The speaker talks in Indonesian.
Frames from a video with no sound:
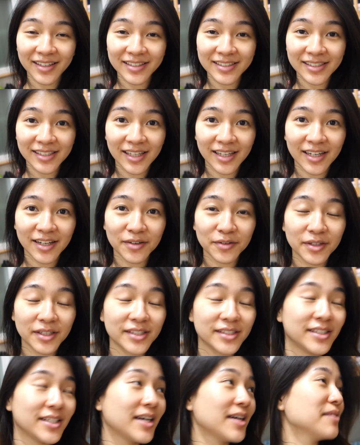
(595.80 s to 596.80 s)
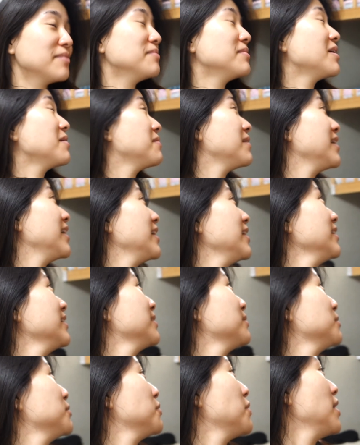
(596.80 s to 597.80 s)
sekarang udah jam berapa lihat?
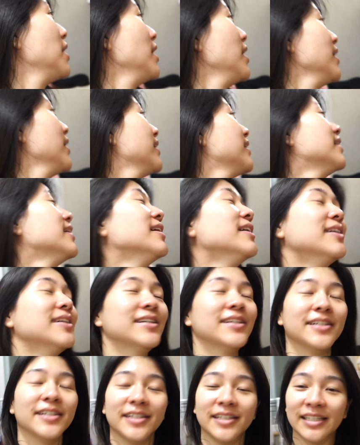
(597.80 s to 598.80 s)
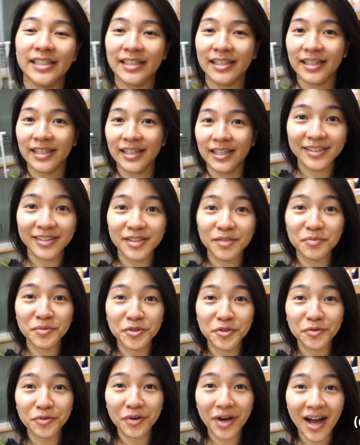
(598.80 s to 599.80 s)
Jam 2 jam
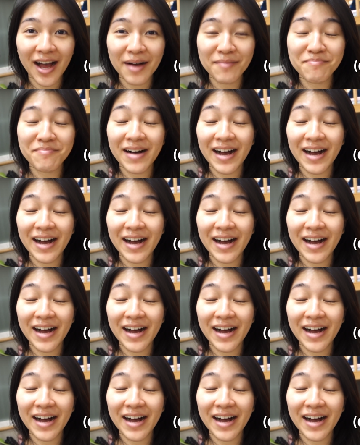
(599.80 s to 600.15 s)
2